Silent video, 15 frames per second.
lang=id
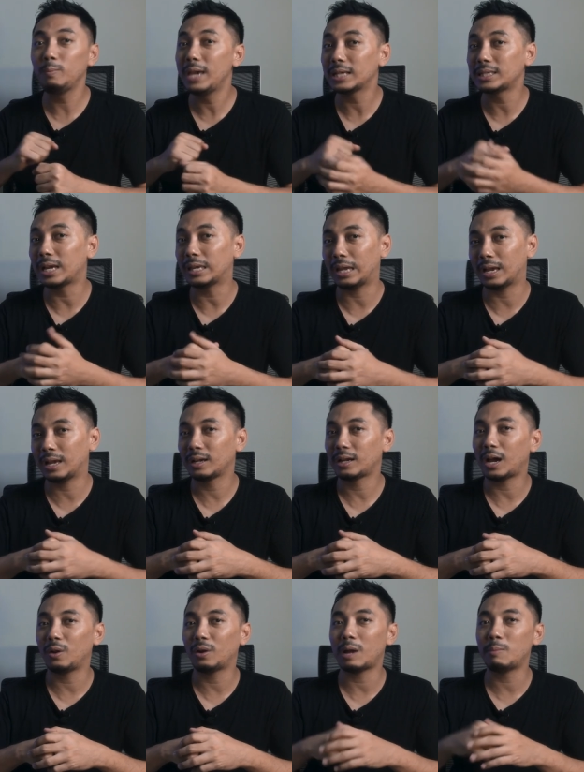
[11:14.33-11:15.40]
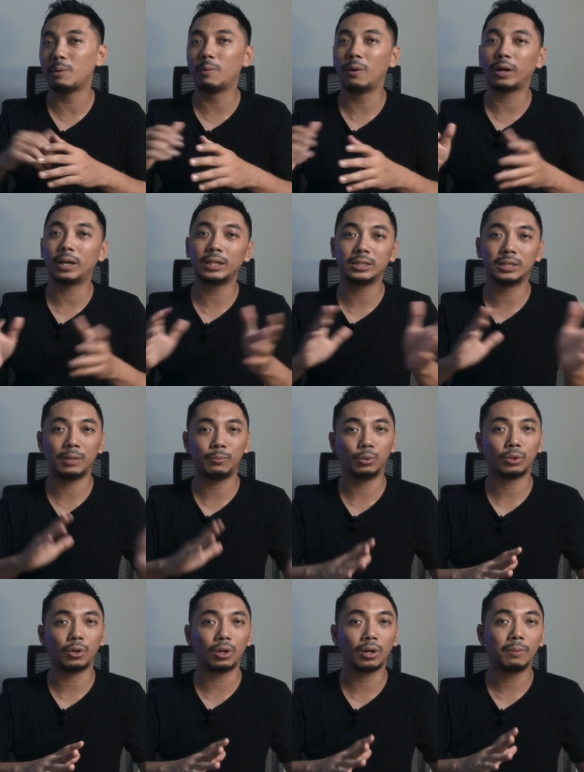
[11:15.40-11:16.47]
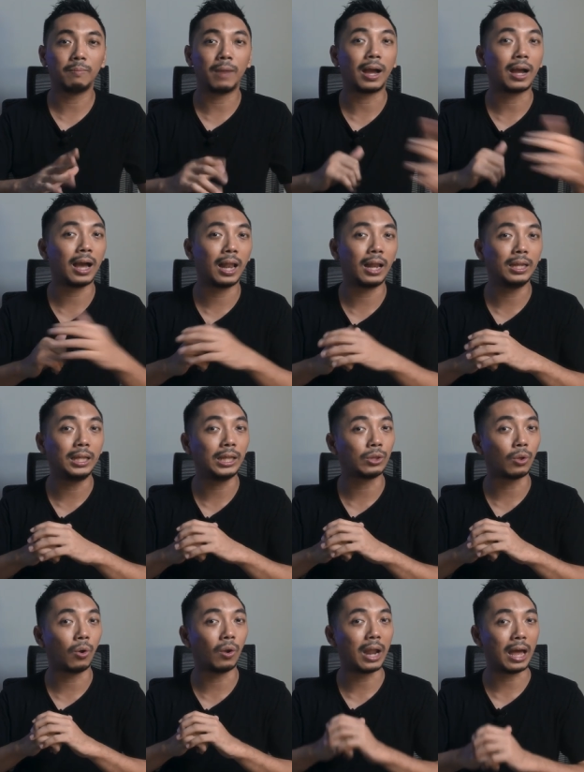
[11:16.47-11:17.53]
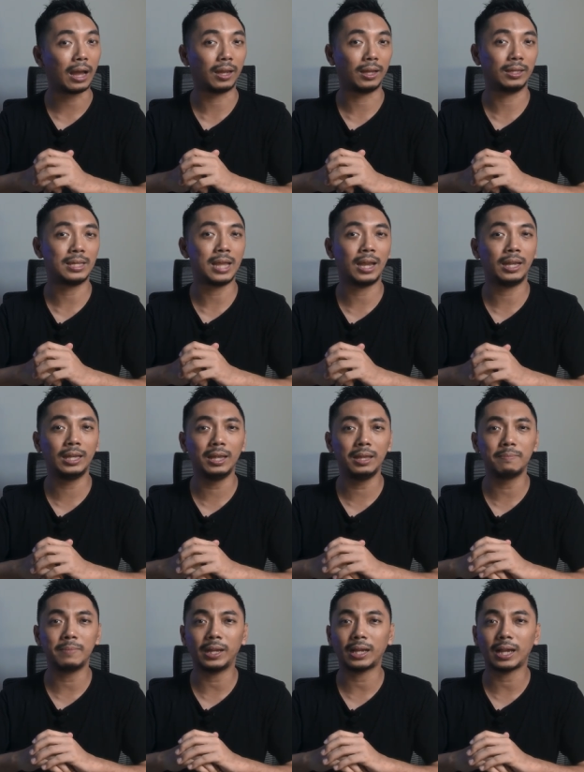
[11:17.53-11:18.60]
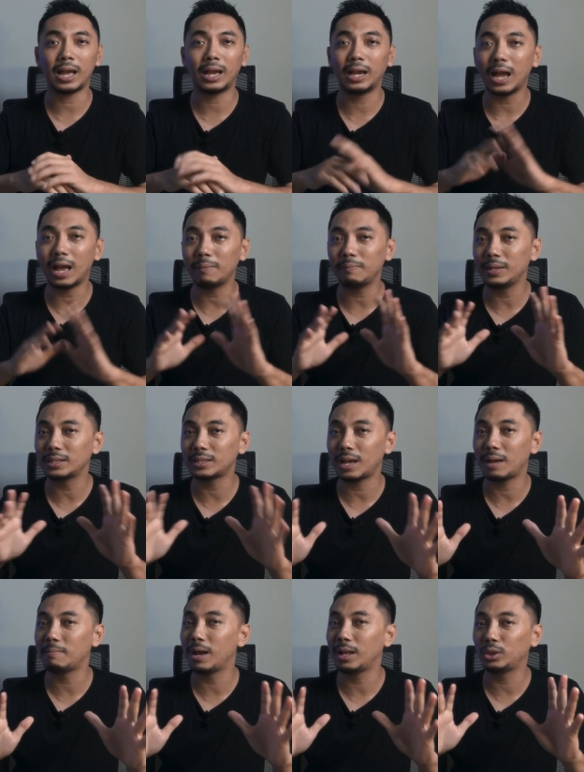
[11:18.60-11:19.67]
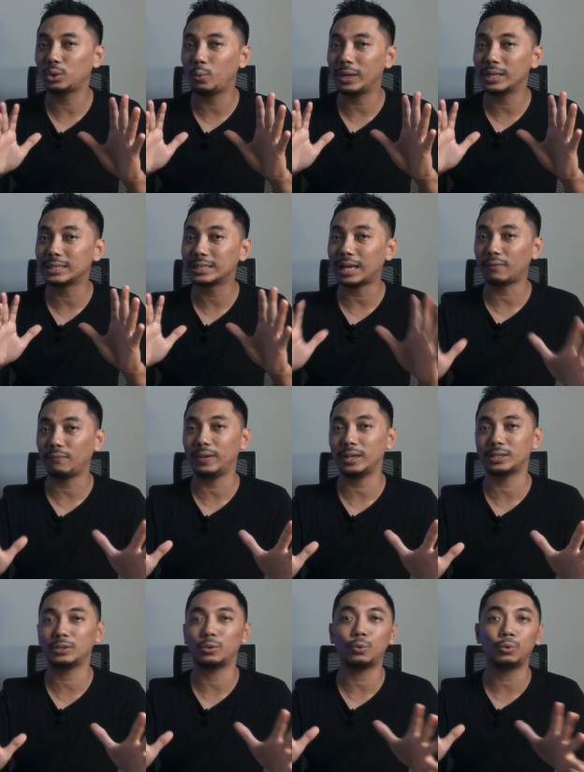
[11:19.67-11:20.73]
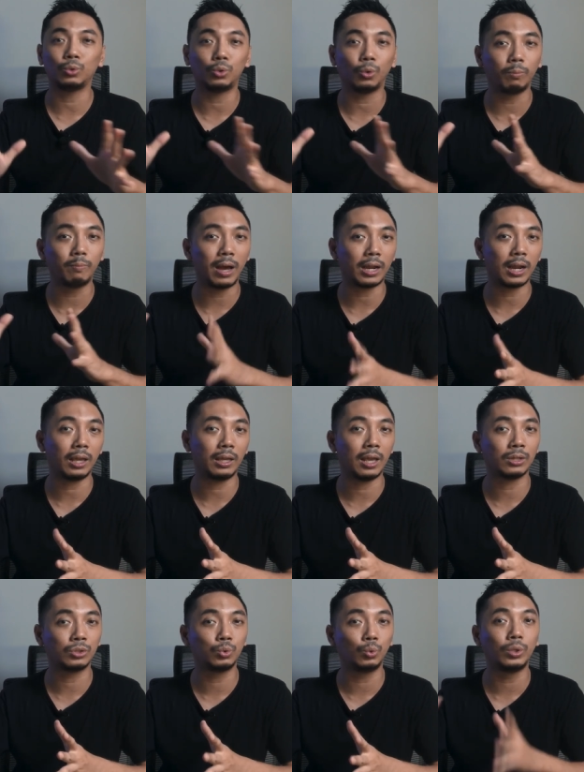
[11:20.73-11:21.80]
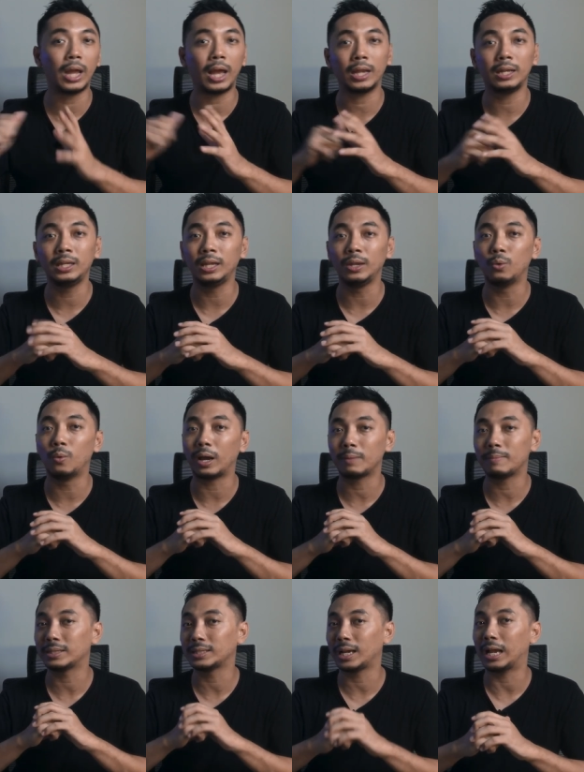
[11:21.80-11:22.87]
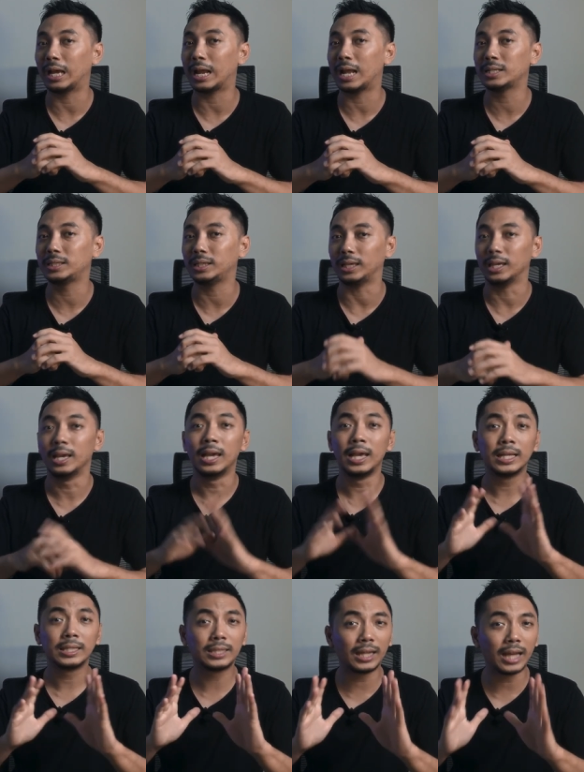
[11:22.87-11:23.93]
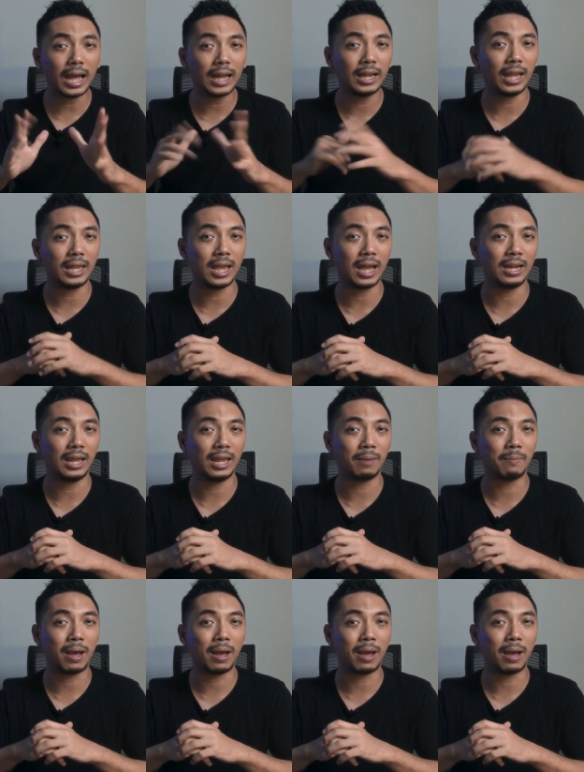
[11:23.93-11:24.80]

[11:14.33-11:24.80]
biasanya kalau kamu bawa ke distributor, distributor bakal ditolak. Jadi mereka nggak bisa bantuin servis untuk barang yang sudah di luar masa garansi. Seandainya ada yang